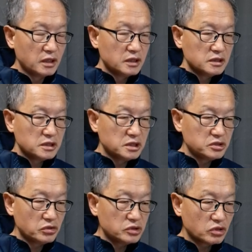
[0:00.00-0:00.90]

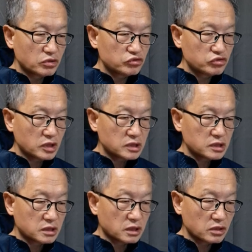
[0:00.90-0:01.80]
신체의 저런 주장은
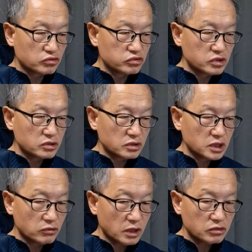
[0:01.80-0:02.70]
그가
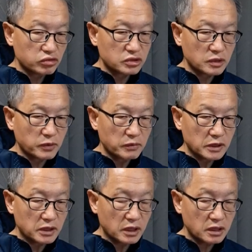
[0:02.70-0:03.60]
국제정세와 국제법에
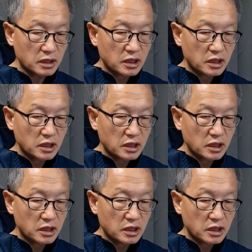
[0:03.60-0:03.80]
대해